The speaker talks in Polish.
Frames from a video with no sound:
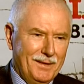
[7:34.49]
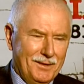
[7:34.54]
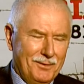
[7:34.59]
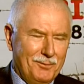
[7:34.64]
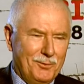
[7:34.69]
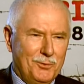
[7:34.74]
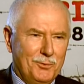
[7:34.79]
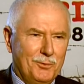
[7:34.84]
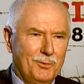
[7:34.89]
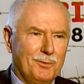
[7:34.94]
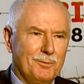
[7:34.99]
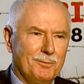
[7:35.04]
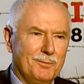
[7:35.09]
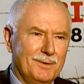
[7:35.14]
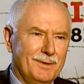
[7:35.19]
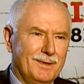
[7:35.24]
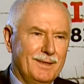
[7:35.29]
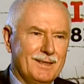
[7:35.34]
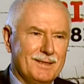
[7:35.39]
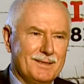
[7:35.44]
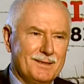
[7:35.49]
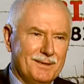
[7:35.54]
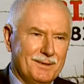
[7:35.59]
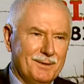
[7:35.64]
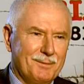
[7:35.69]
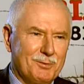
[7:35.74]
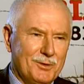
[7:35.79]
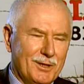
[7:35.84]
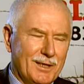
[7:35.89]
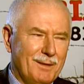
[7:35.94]
usiłują nas
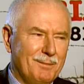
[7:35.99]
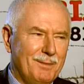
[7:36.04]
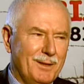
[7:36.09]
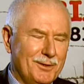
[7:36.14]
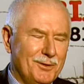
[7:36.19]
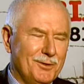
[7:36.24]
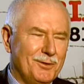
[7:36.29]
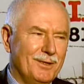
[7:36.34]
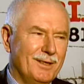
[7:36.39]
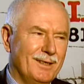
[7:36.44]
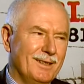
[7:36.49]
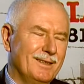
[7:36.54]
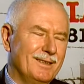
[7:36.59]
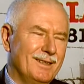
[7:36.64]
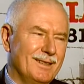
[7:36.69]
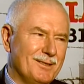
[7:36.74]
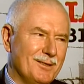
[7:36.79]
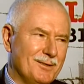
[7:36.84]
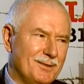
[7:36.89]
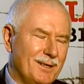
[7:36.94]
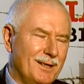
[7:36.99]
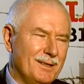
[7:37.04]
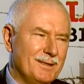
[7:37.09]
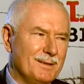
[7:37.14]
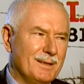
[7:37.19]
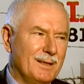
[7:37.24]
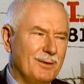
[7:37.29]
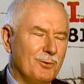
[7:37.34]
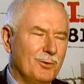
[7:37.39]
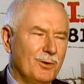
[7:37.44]
przekabacić na, na
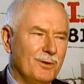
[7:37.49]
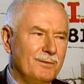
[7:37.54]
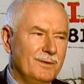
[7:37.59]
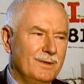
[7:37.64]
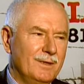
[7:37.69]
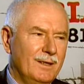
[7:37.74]
socjalizm naukowy.